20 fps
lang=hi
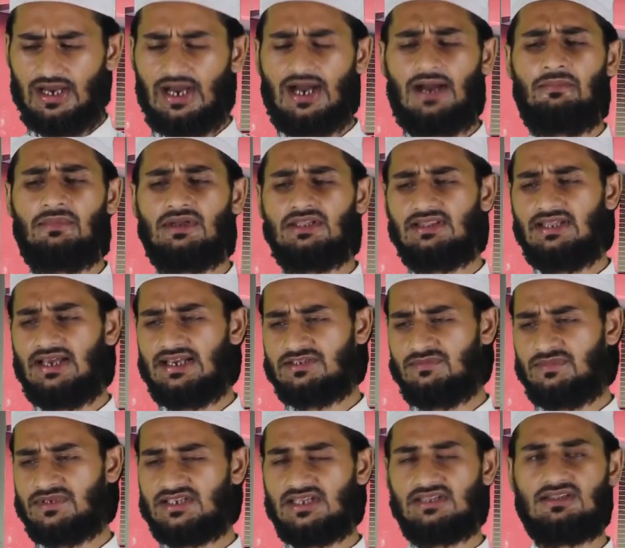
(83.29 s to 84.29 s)
आम
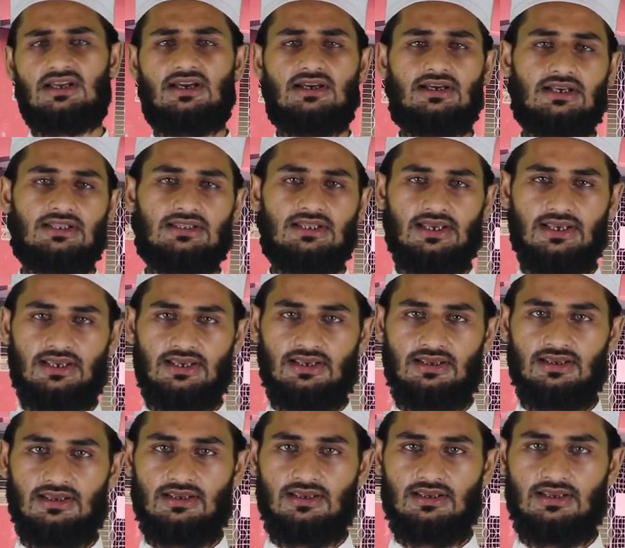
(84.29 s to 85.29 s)
अंदाज में सदका करता है
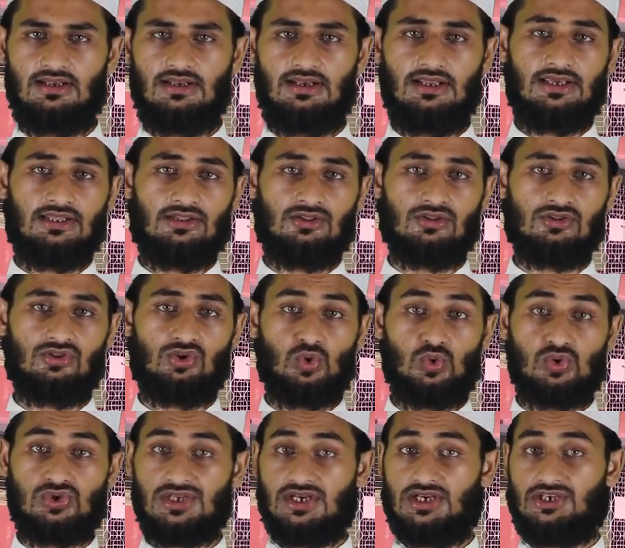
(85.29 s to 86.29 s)
लेकिन
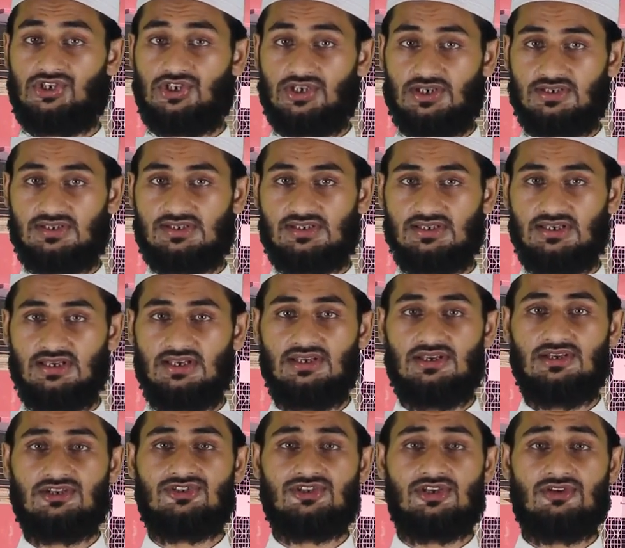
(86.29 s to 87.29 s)
दूसरा शख्स
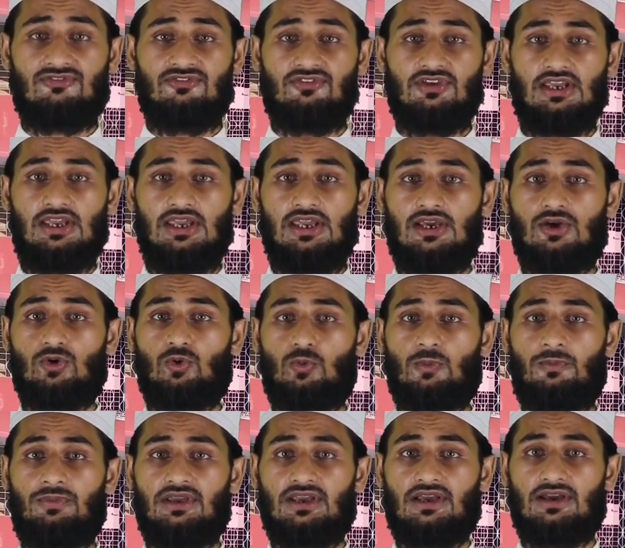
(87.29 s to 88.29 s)
सिर्फ एक
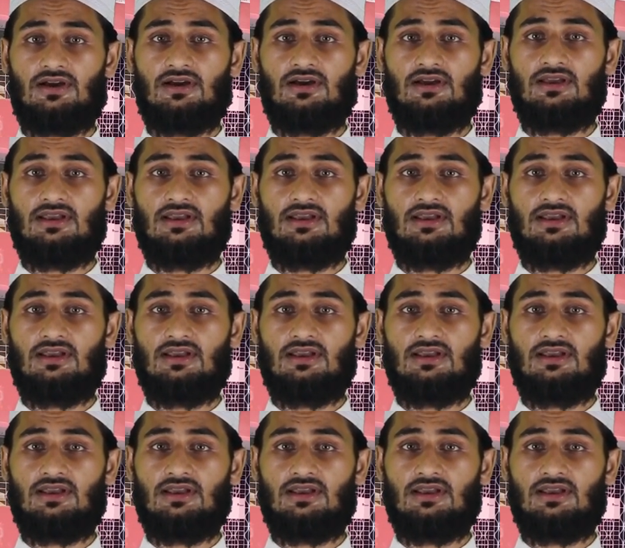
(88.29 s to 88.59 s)
रुपया